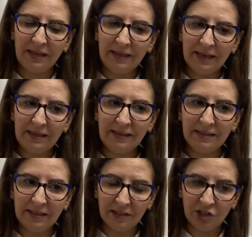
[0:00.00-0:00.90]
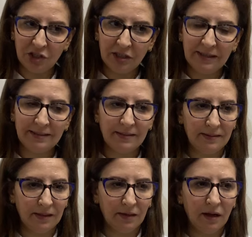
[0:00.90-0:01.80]
الالي ديال الذات
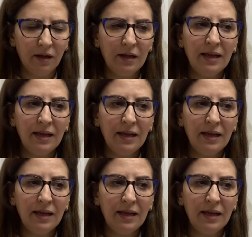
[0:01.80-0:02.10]
ديالنا